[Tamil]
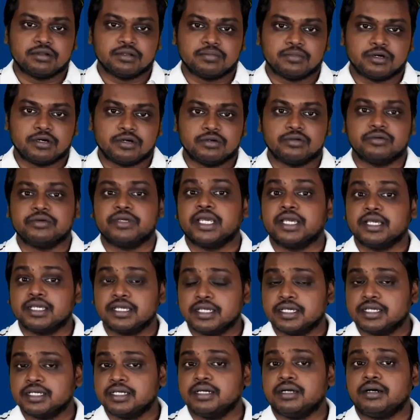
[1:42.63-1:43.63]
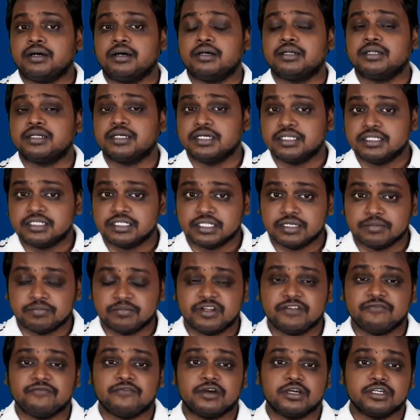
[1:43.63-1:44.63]
டெவலப் ஆகணும் எங்கெங்கே ஆர்கன்ஸ்
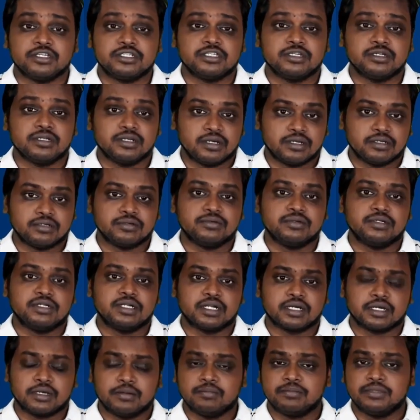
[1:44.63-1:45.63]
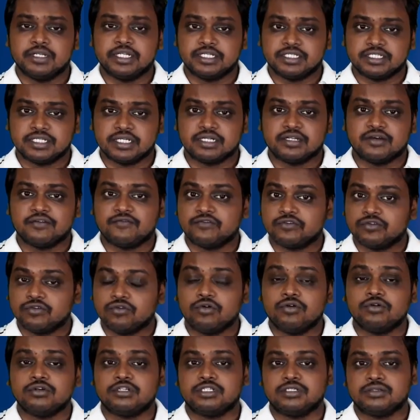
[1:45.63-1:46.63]
எப்படி ஃபங்க்ஷன் ஆகணுன்ற கம்ப்ளீட் செட் ஆஃப்
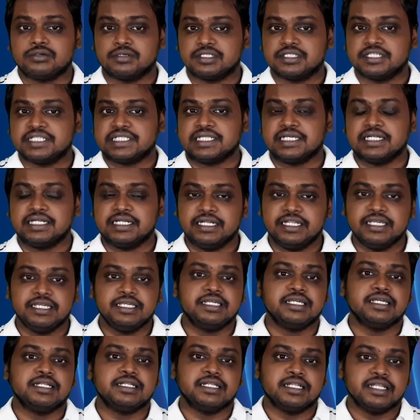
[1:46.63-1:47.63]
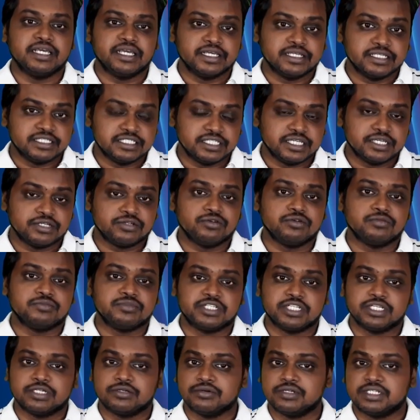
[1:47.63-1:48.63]
கோட்ஸ் வந்து இந்த டிஎன்ஏ
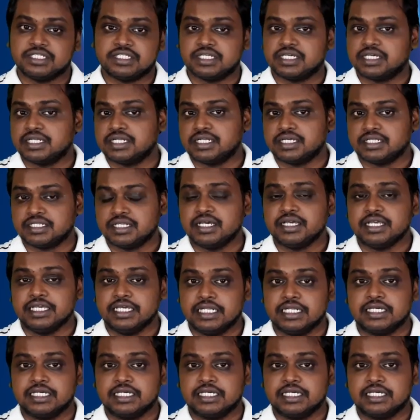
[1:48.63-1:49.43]
ஜெனோம் சீக்வன்சிங்கில் தான்